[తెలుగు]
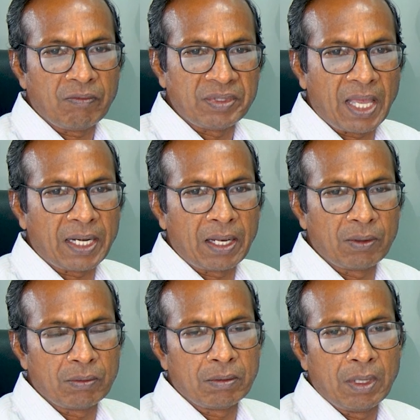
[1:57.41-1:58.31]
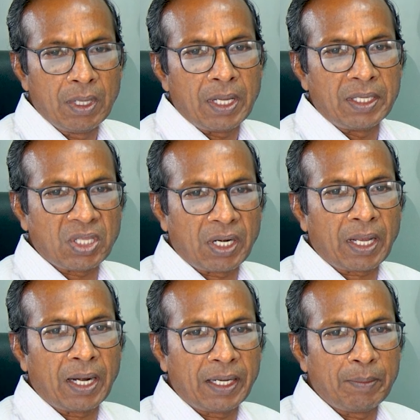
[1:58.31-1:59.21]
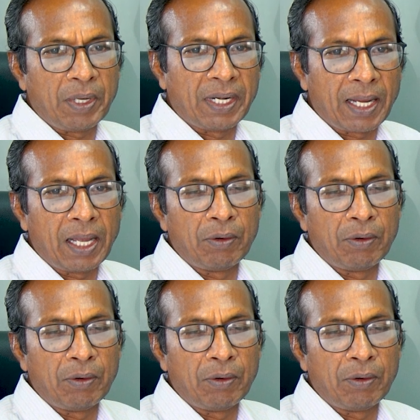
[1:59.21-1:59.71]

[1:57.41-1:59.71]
విధానాలు ఇతరుల కంటే భిన్నంగా